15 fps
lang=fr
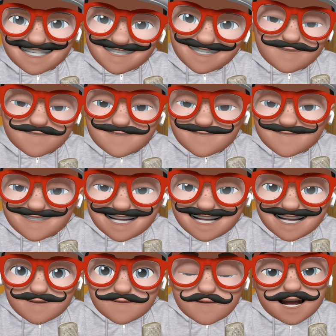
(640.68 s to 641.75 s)
Ça va deux minutes,
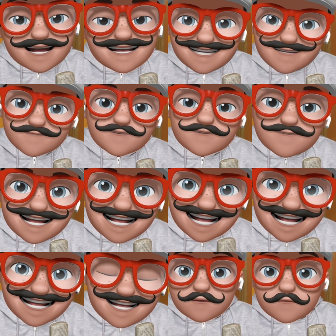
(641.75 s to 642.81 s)
hein. moi ça me saoule.
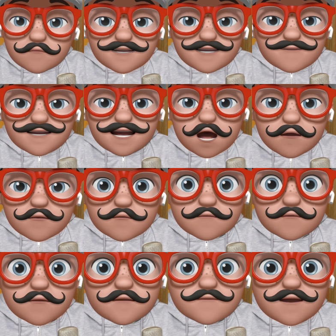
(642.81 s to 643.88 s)
Vous avez un
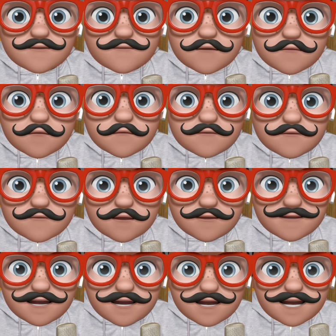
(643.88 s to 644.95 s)
nouveau smartphone au bout
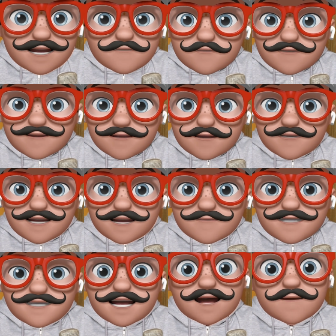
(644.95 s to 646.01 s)
d'un an et vous avez un
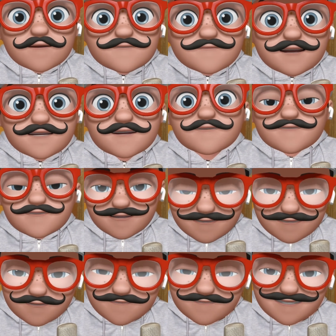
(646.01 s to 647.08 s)
service après-vente
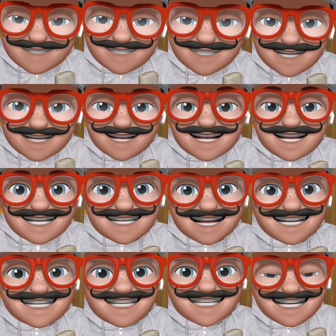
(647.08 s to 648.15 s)
franco-français.
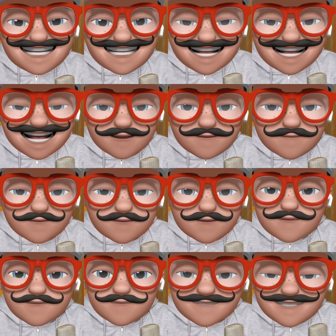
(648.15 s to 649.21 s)
Ça, c'est assez rare pour
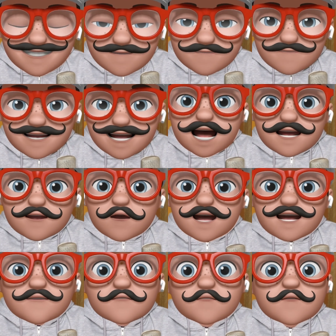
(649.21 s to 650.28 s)
le souligner.
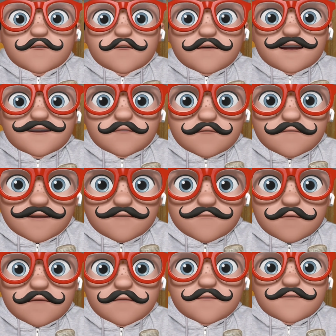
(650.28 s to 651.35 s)
Alors, est-ce que louer son
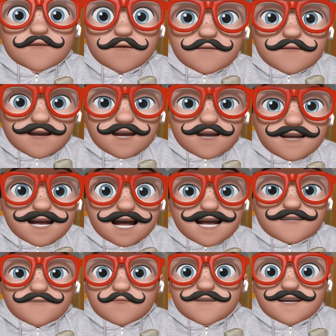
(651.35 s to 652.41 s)
smartphone plutôt que de l'acheter,
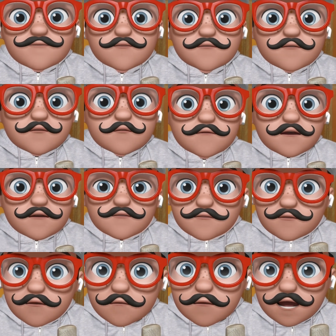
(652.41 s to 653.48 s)
est-ce que ça vaut le coup
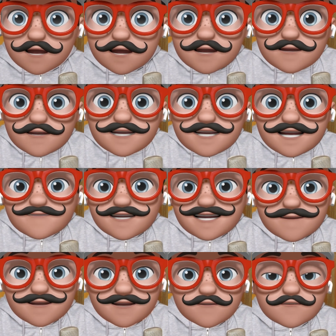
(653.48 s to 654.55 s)
selon moi C'est
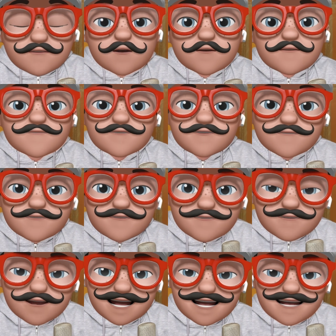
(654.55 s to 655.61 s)
évidemment selon vos
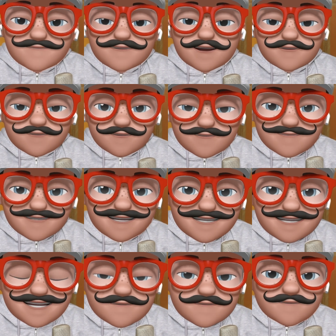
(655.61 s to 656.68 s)
besoins et votre
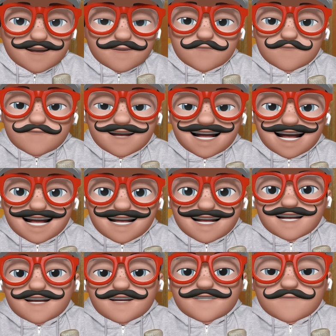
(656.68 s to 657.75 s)
ressenti les amis, mais en tout cas,
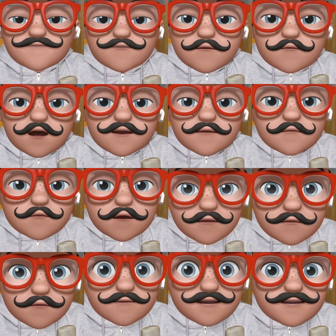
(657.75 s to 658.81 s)
c'est pour moi une
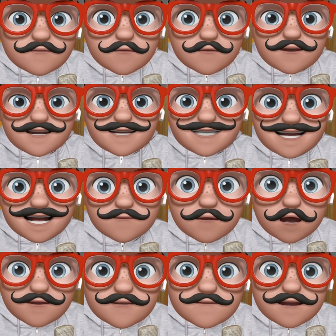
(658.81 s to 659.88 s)
autre façon
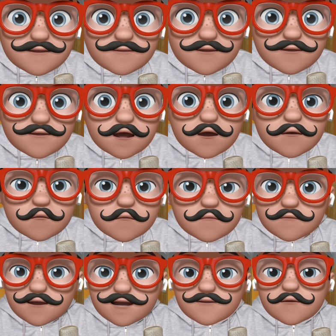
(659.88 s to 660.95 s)
avoir un smartphone, ou
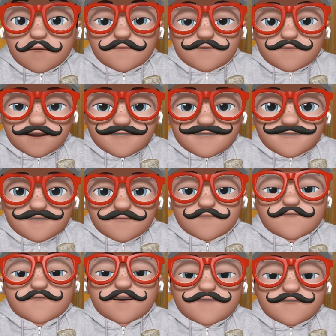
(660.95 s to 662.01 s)
pour être plus précis,
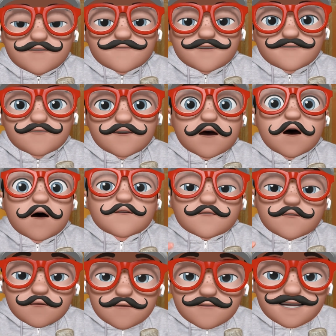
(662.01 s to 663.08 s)
une autre façon
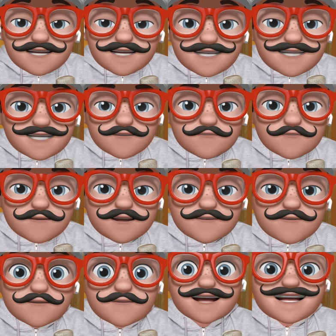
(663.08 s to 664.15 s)
d'utiliser son
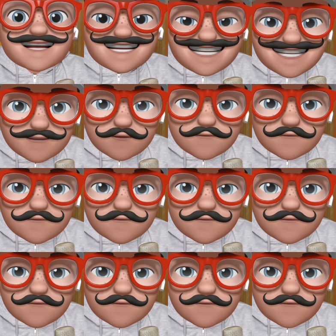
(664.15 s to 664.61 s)
smartphone sans